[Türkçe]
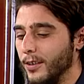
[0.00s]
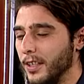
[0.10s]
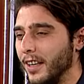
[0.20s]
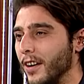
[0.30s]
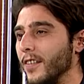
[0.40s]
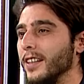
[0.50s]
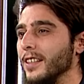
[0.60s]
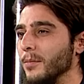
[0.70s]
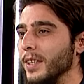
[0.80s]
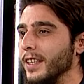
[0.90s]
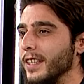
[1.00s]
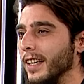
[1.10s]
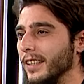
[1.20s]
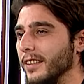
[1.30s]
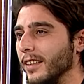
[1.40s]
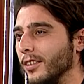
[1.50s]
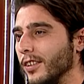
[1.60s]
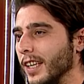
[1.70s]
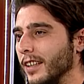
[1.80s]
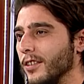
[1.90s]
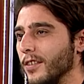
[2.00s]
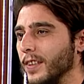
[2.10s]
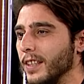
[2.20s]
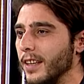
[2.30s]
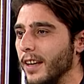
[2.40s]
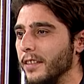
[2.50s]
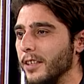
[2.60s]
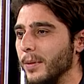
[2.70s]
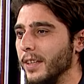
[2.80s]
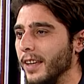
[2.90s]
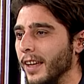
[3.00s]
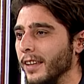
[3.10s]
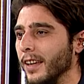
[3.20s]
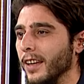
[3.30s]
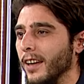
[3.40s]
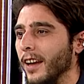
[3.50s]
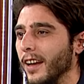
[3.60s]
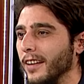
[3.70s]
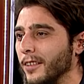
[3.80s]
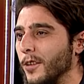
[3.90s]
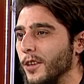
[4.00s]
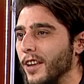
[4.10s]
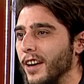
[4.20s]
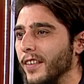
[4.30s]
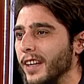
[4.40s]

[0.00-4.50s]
O yüzden havas ilminin içerisinde Türkiye'de çok fazla yanlış bilinen e, doğrular